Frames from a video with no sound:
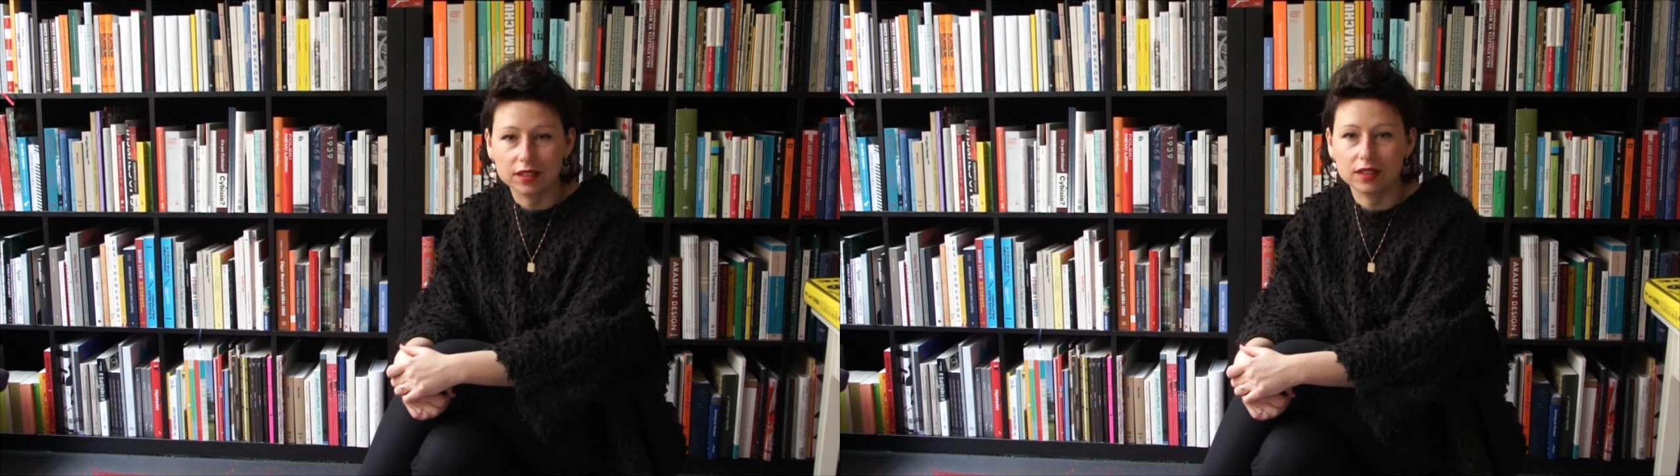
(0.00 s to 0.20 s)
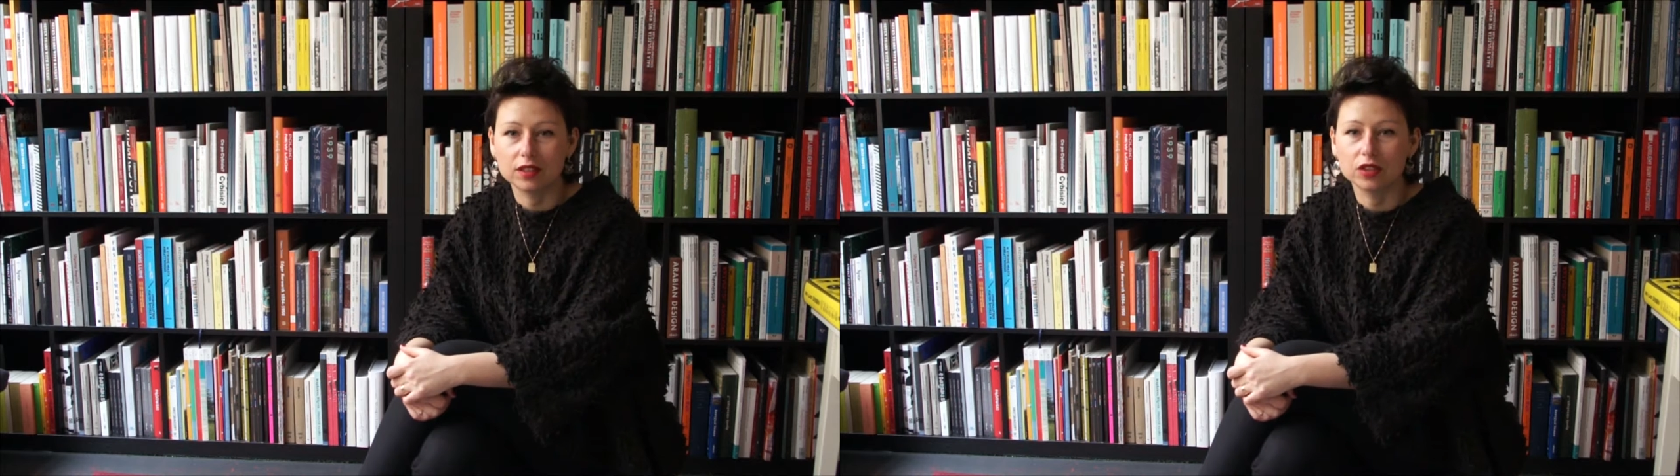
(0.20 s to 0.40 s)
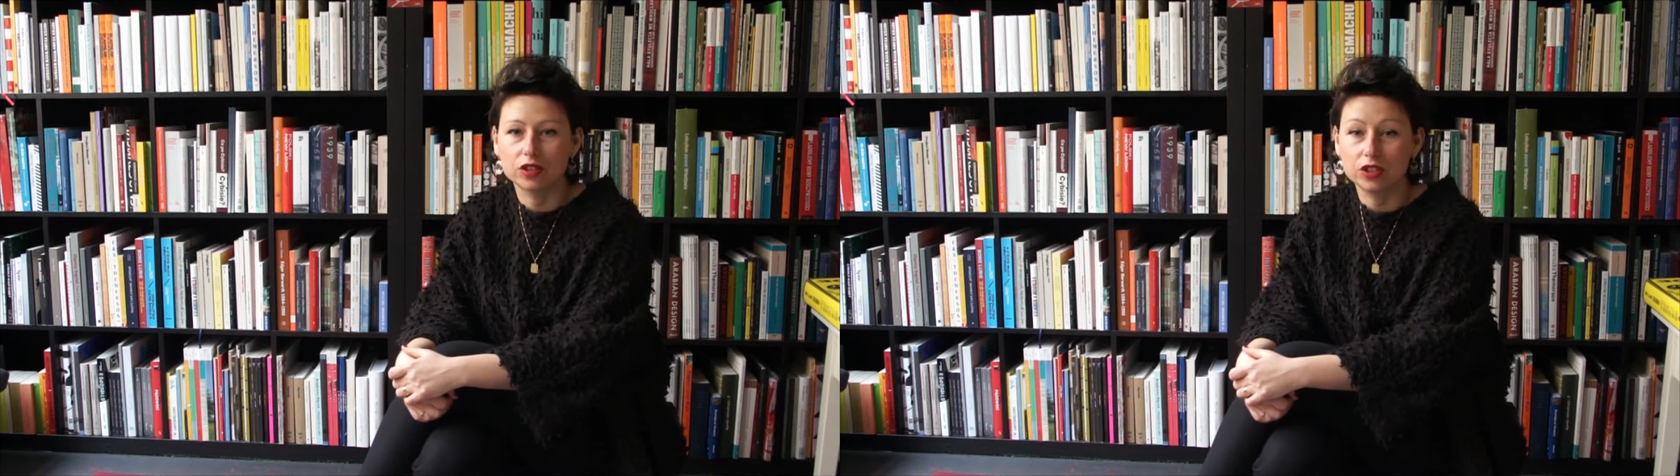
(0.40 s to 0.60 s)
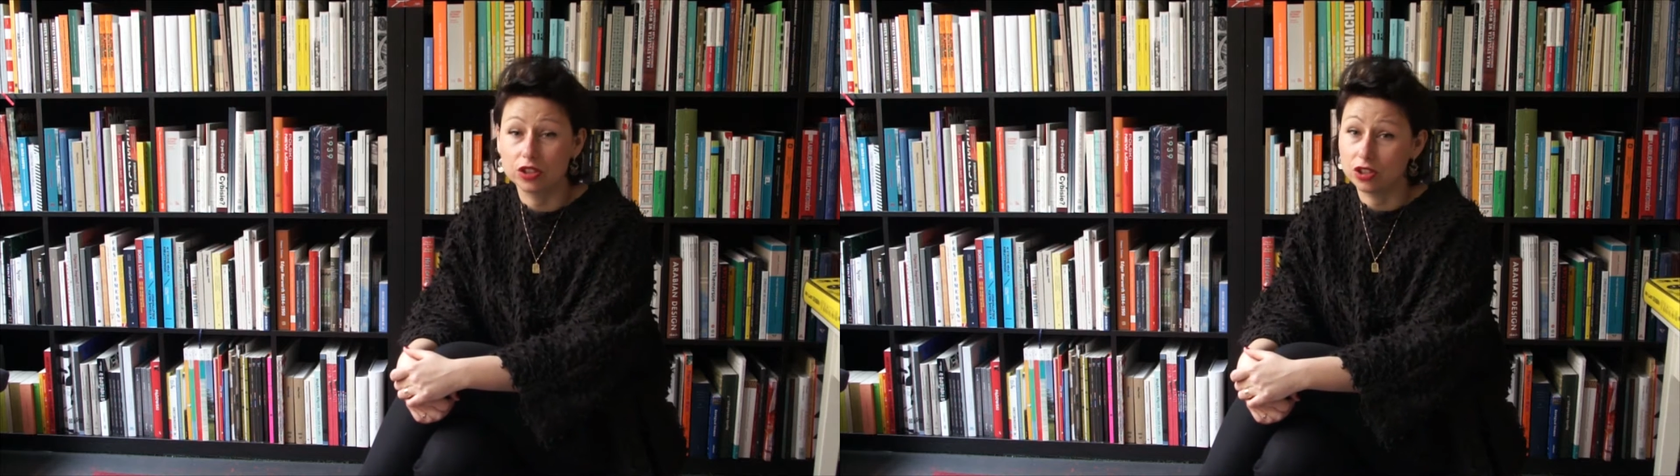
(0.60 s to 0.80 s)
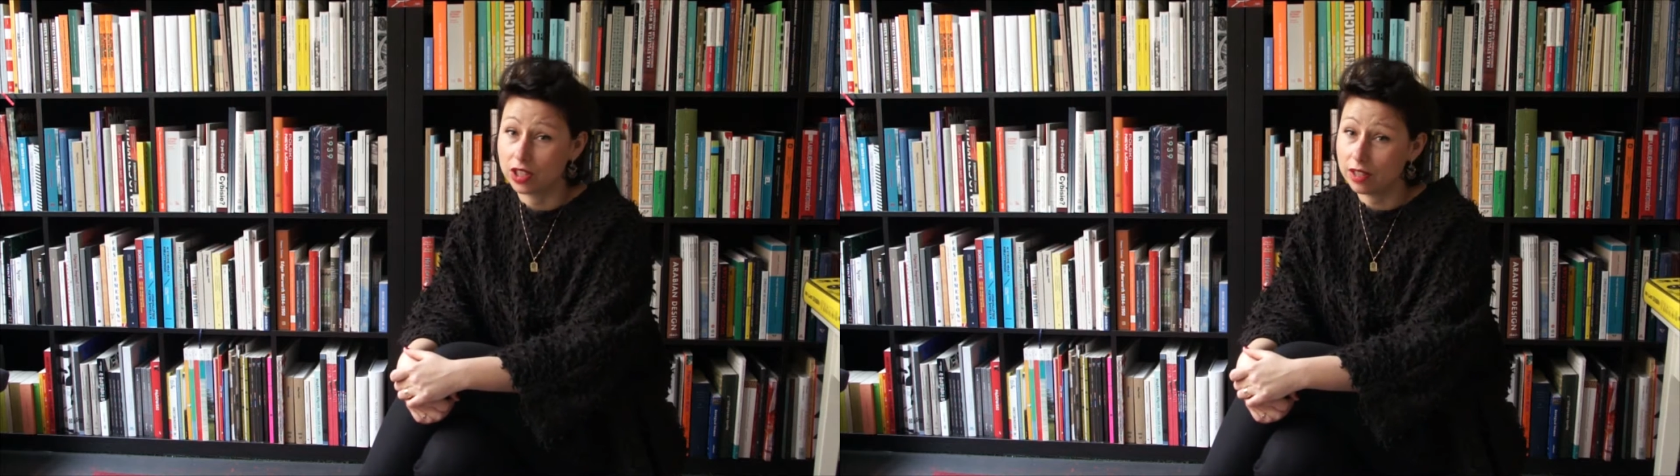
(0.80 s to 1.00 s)
e,
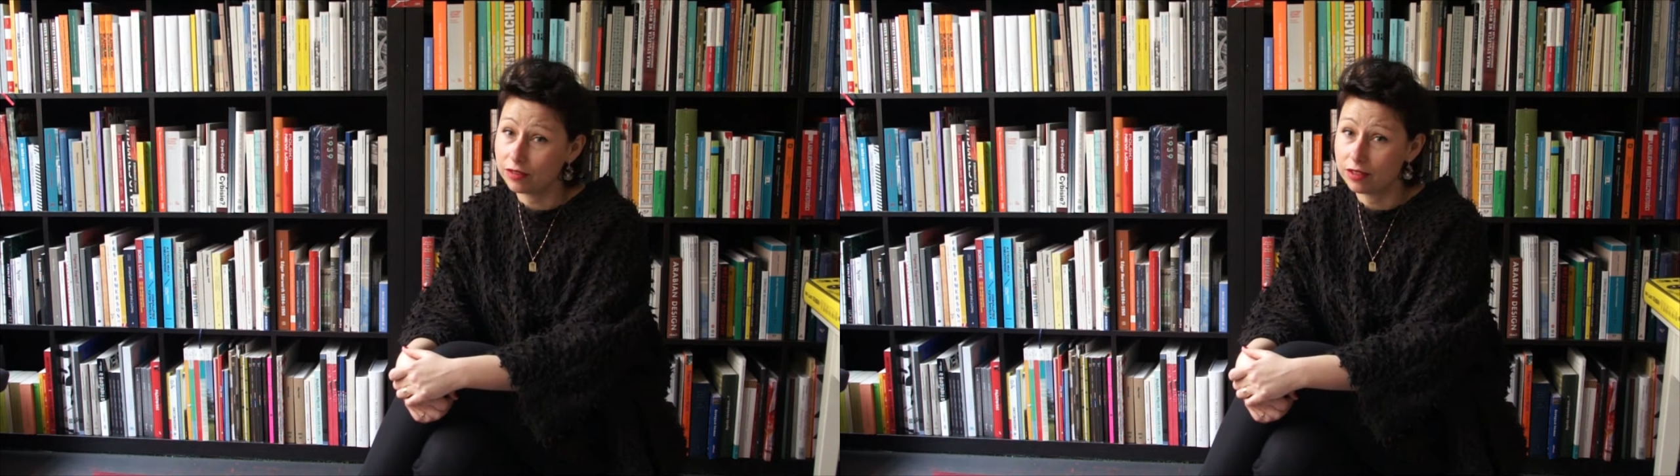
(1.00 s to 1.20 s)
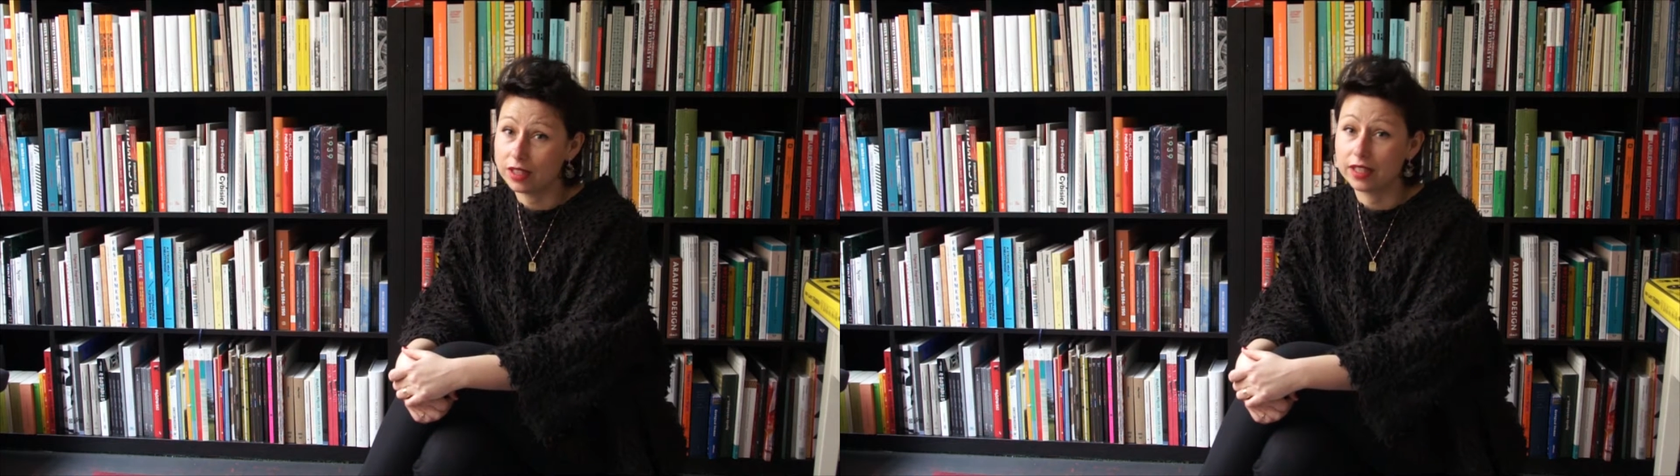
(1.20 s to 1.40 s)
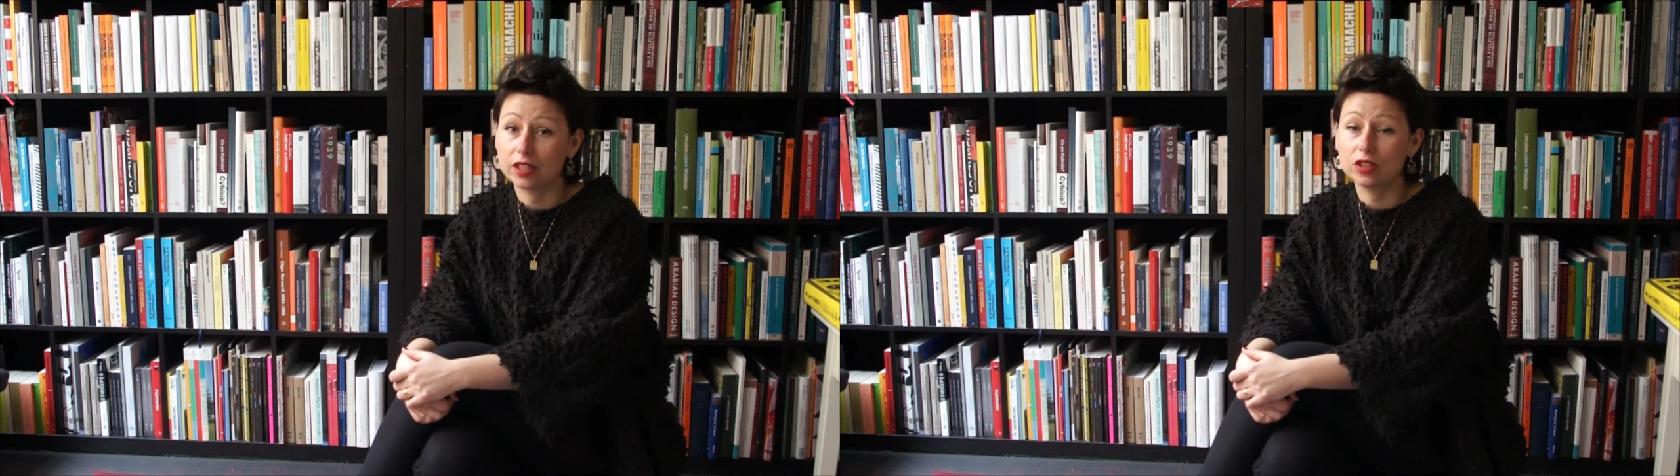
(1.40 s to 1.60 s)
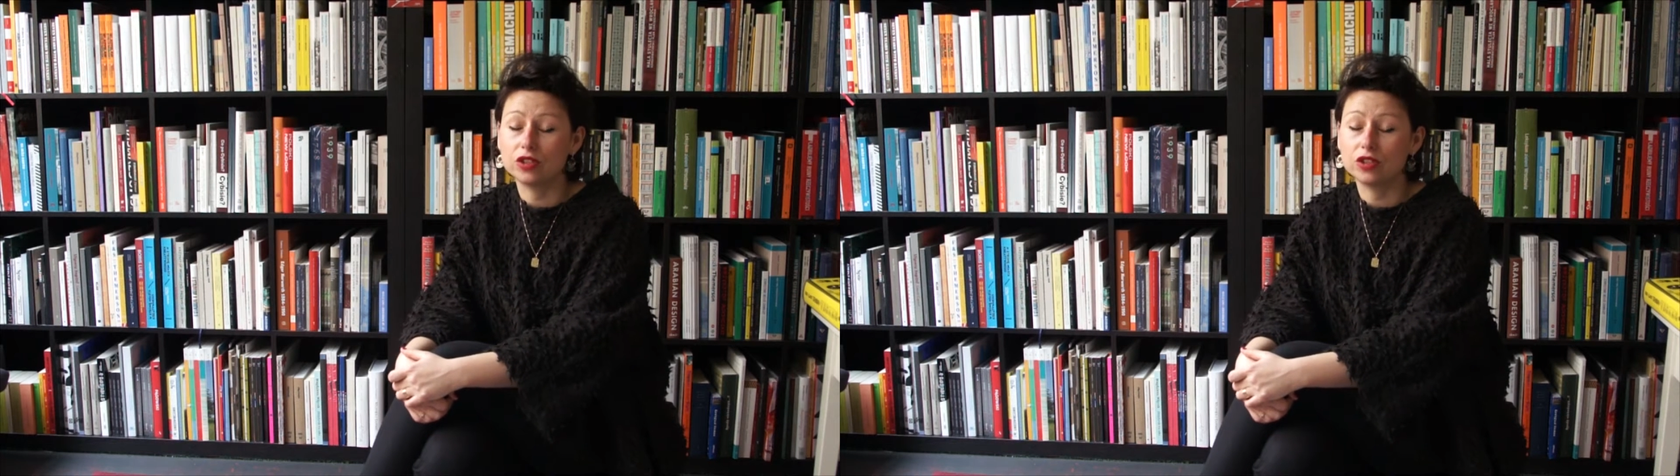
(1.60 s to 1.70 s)
dotyczy drzew i tego,